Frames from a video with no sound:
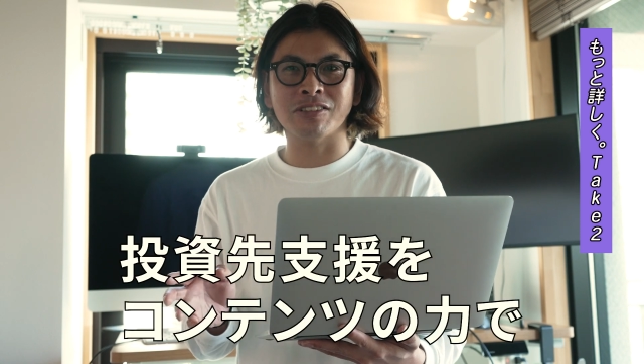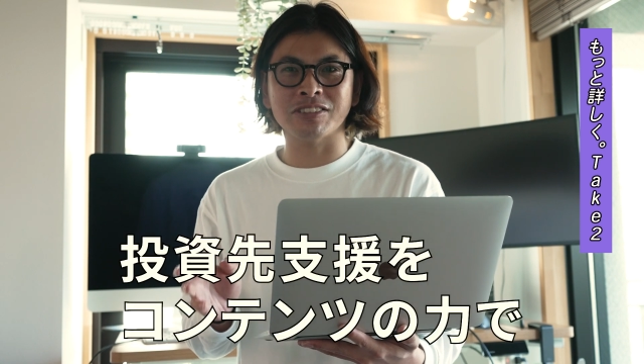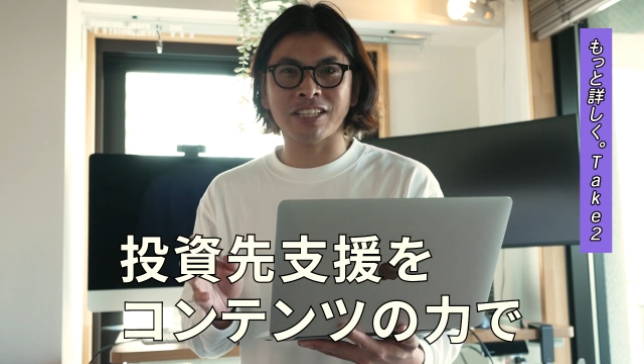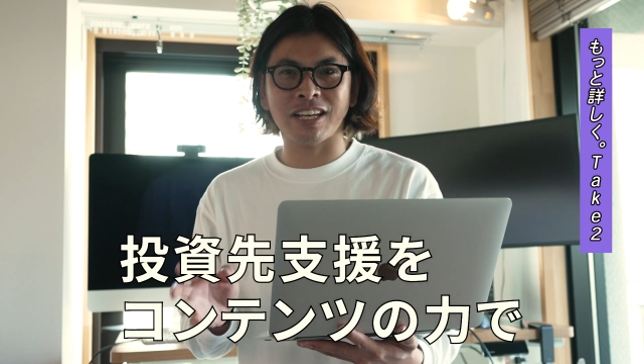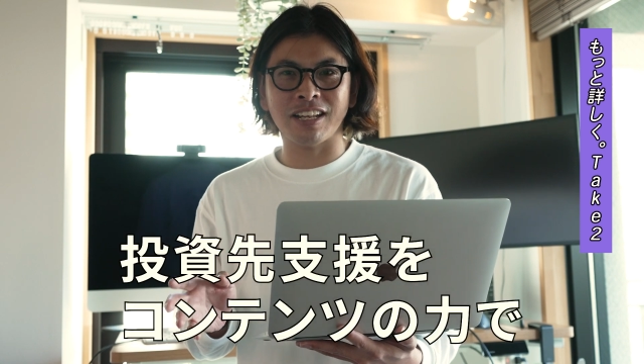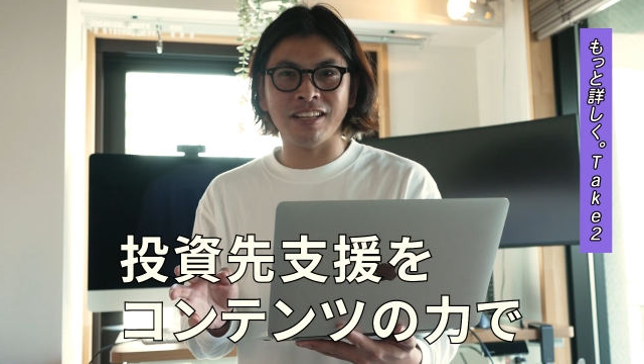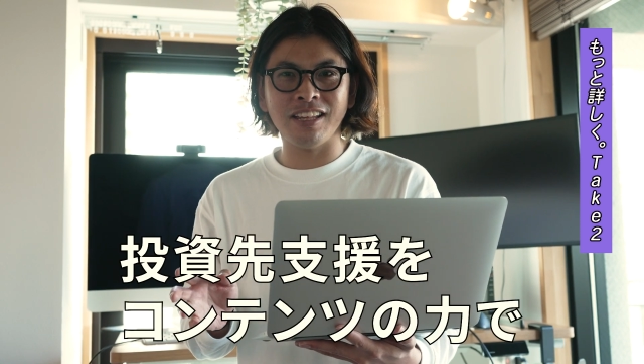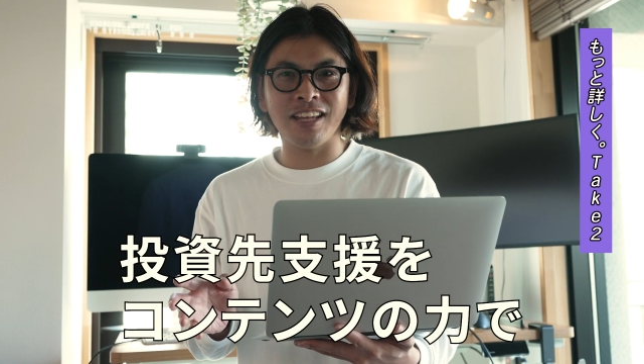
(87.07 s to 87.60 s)
の
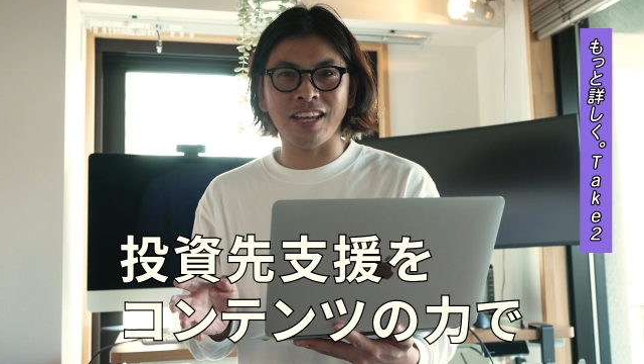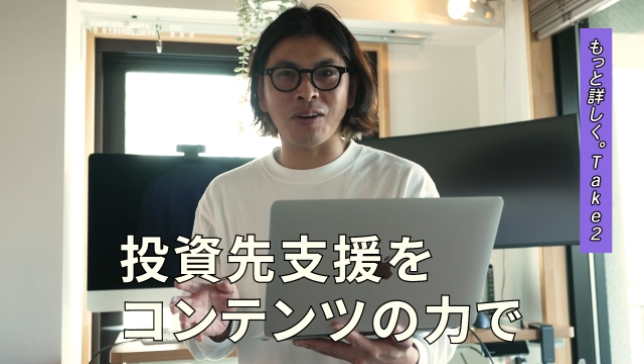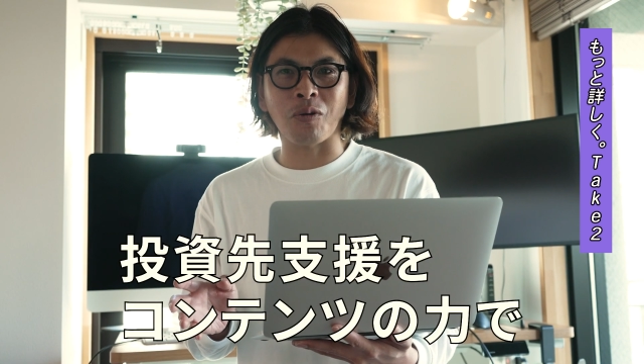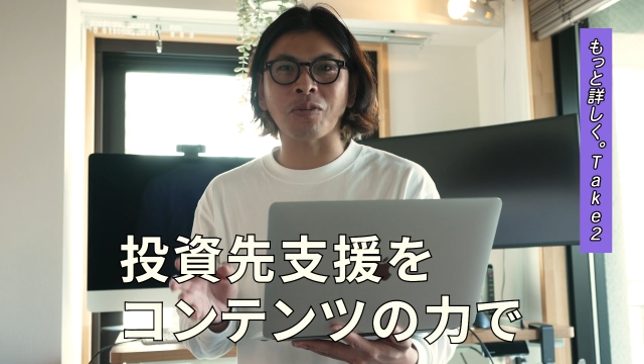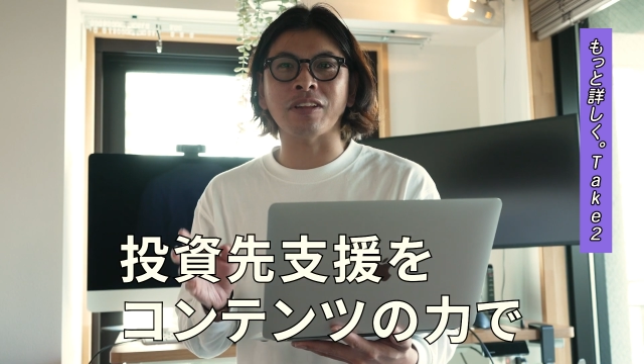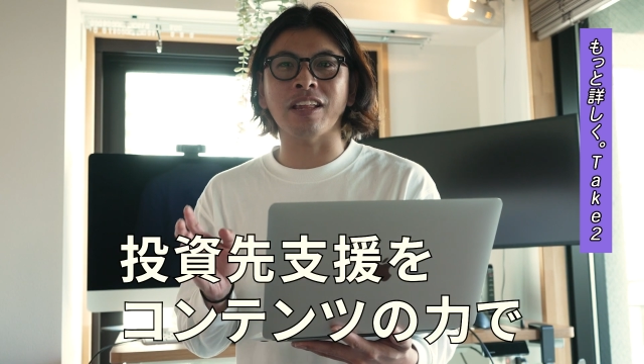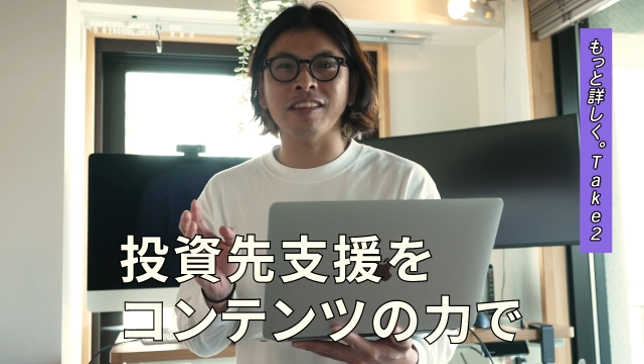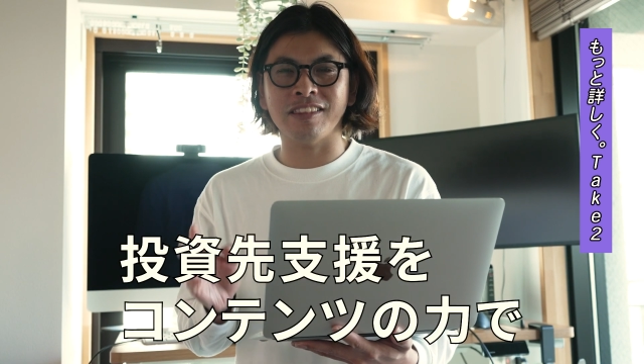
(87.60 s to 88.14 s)
力で
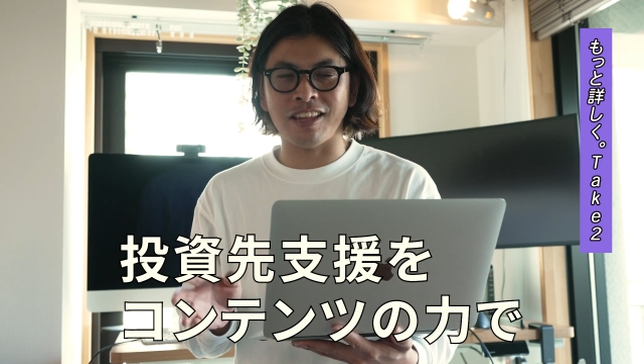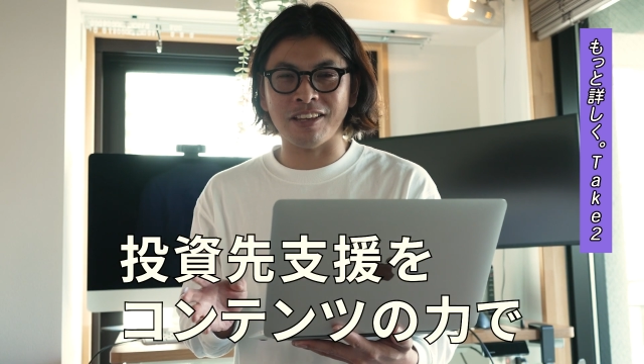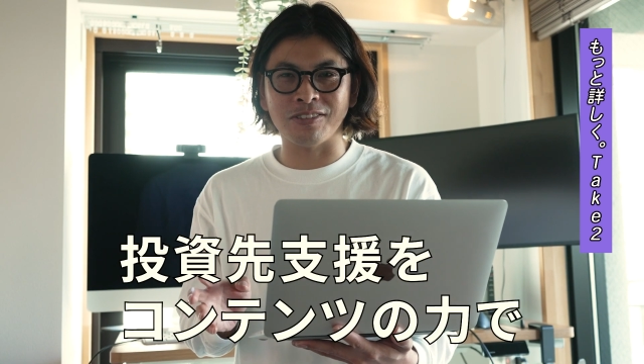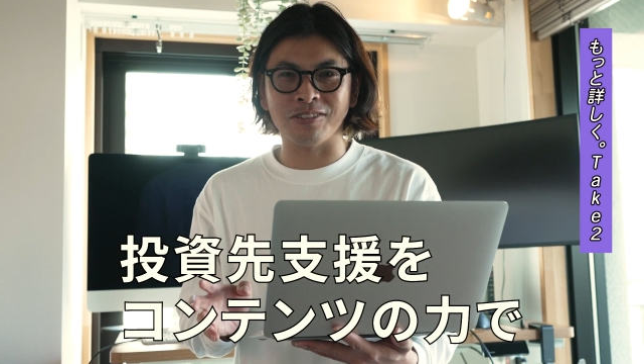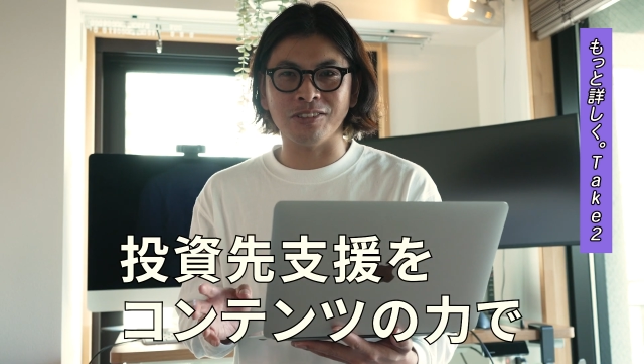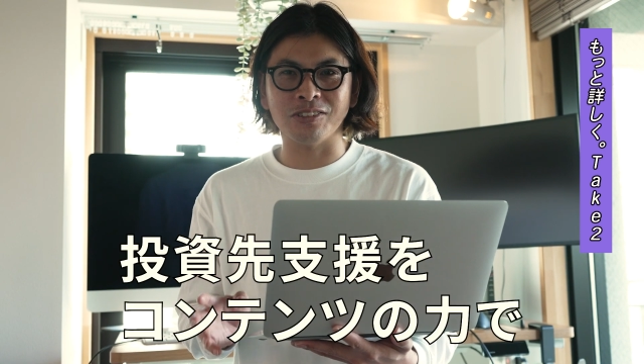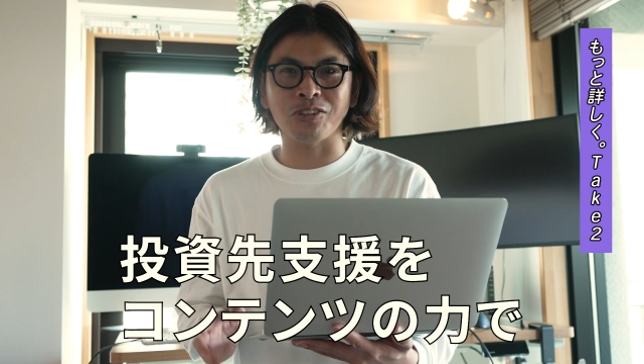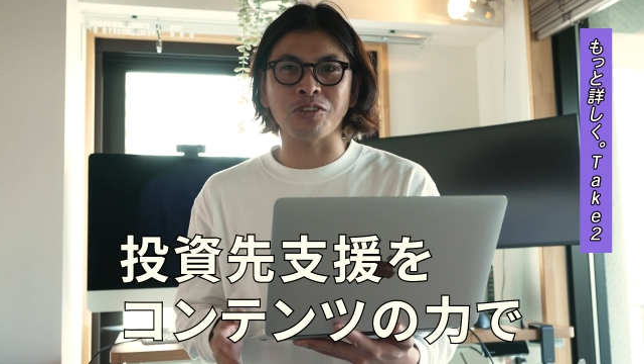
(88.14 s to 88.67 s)
行ってい
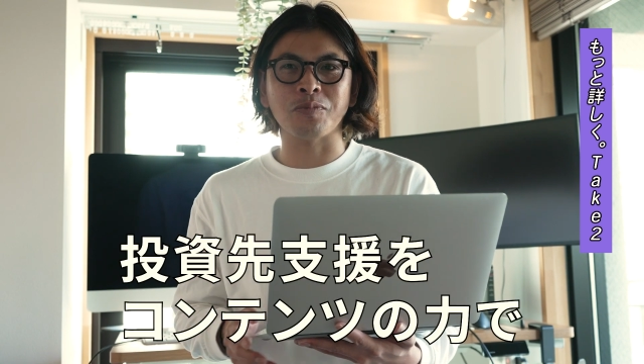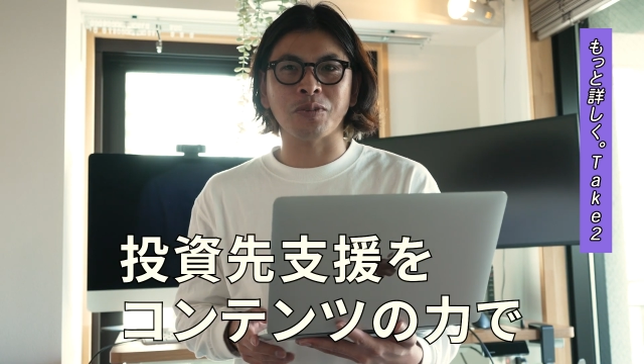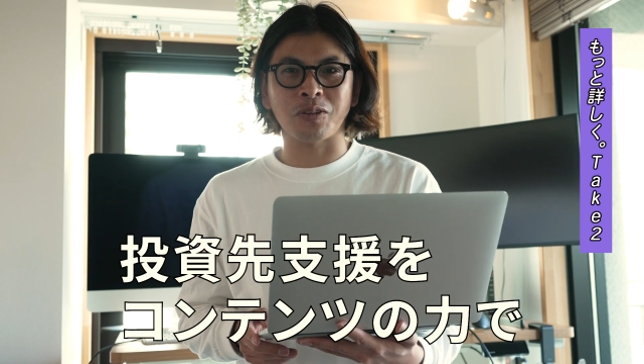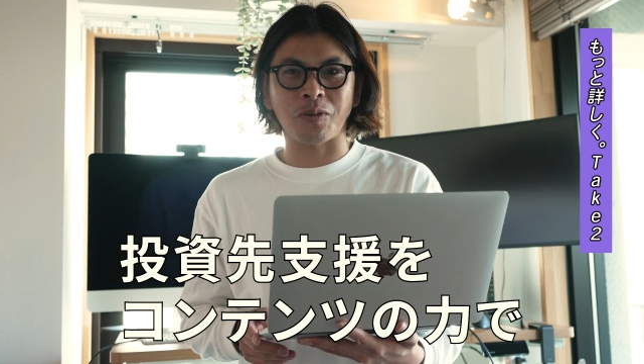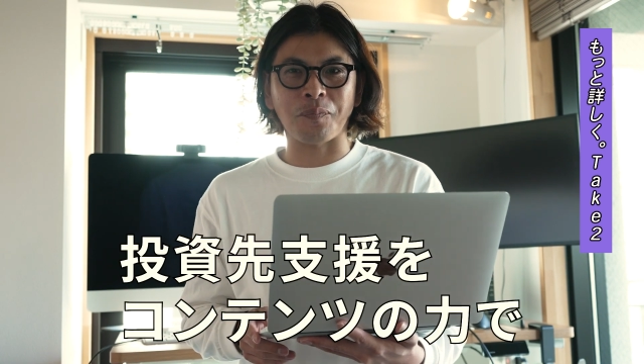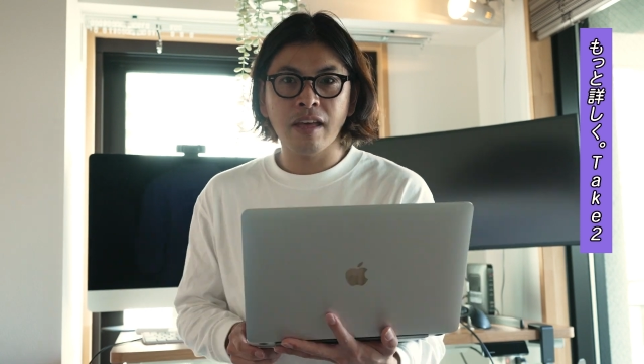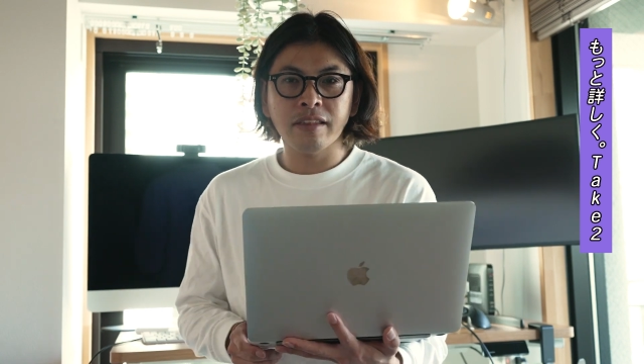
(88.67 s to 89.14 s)
くというもの。